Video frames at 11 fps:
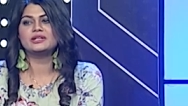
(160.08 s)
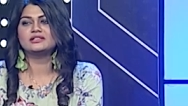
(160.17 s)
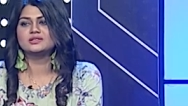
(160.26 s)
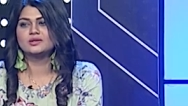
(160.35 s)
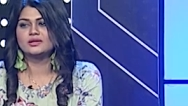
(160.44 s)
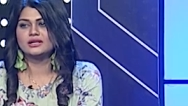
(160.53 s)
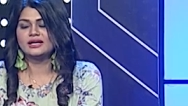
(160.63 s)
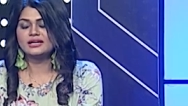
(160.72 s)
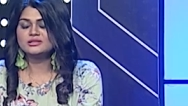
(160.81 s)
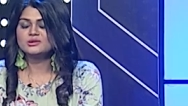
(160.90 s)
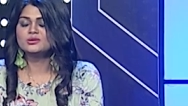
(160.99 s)
বিরাজ করে এই
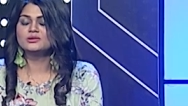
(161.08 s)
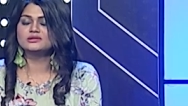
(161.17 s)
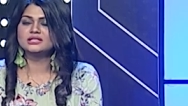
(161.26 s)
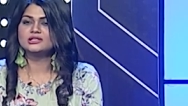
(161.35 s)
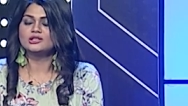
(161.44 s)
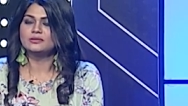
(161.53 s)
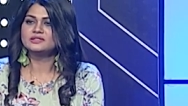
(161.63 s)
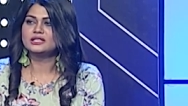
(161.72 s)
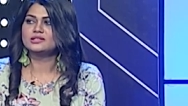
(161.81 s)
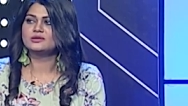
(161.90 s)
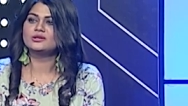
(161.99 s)
জন্য হচ্ছে সব
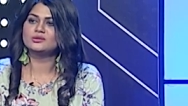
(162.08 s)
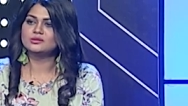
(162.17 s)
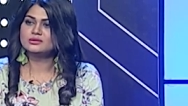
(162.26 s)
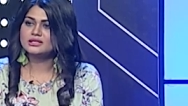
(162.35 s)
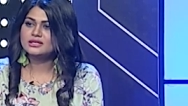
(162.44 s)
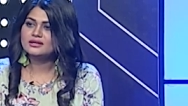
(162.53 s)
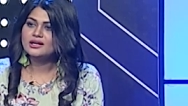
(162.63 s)
সেক্টরে নতুনদের